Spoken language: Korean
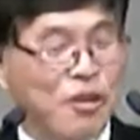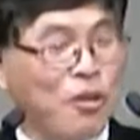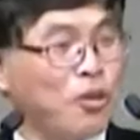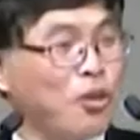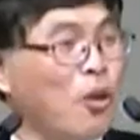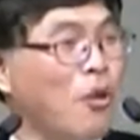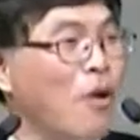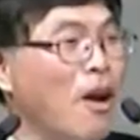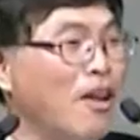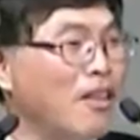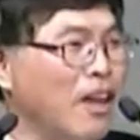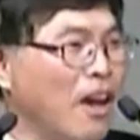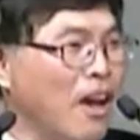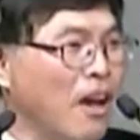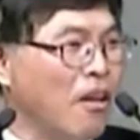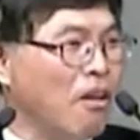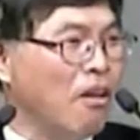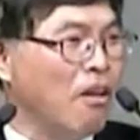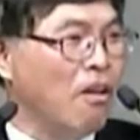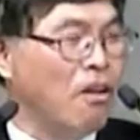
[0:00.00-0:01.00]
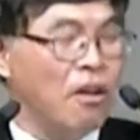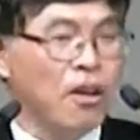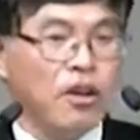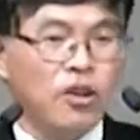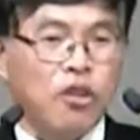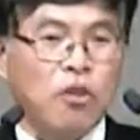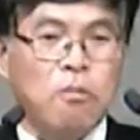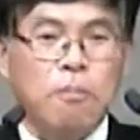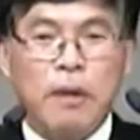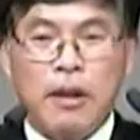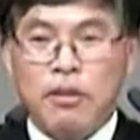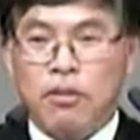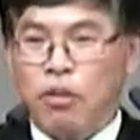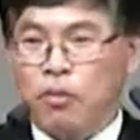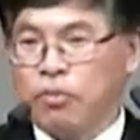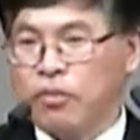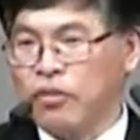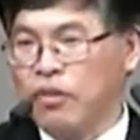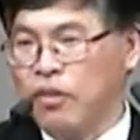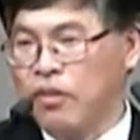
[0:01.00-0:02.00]
더, 더 황당한 거. 영빨도
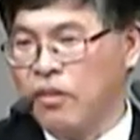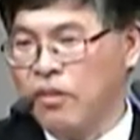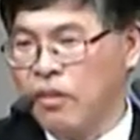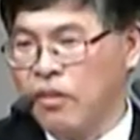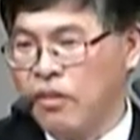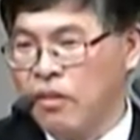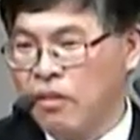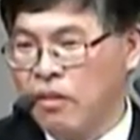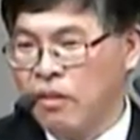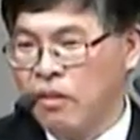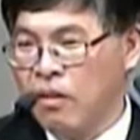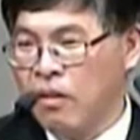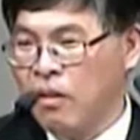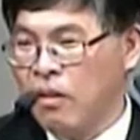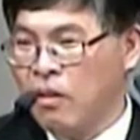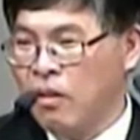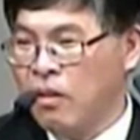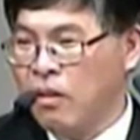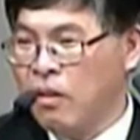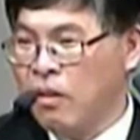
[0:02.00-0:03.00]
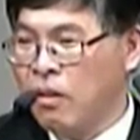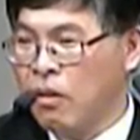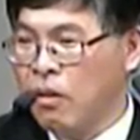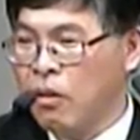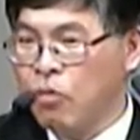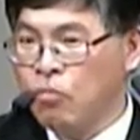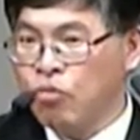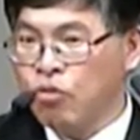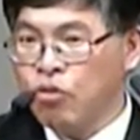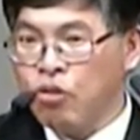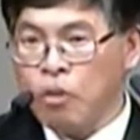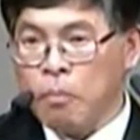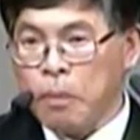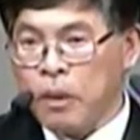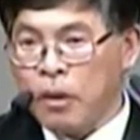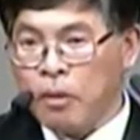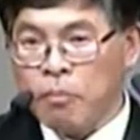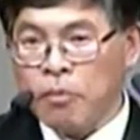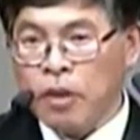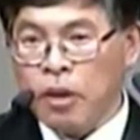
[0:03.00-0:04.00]
없어. 무슨
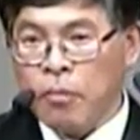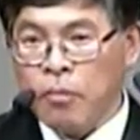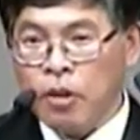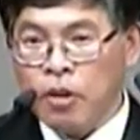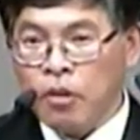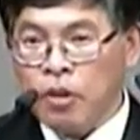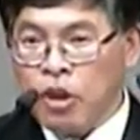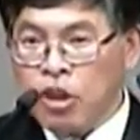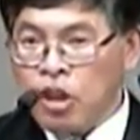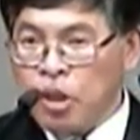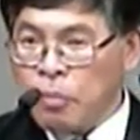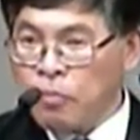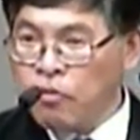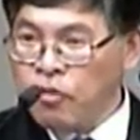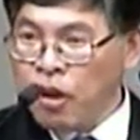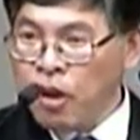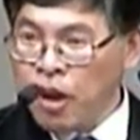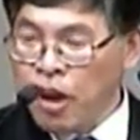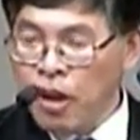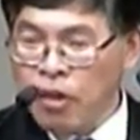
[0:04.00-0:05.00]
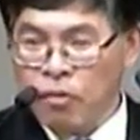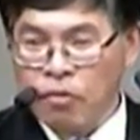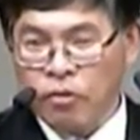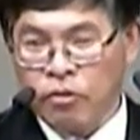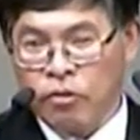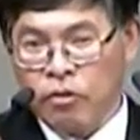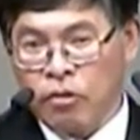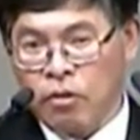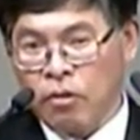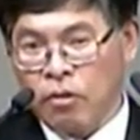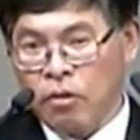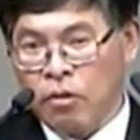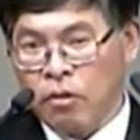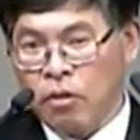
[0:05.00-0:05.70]
영빨이 없냐면 십자가의 영성.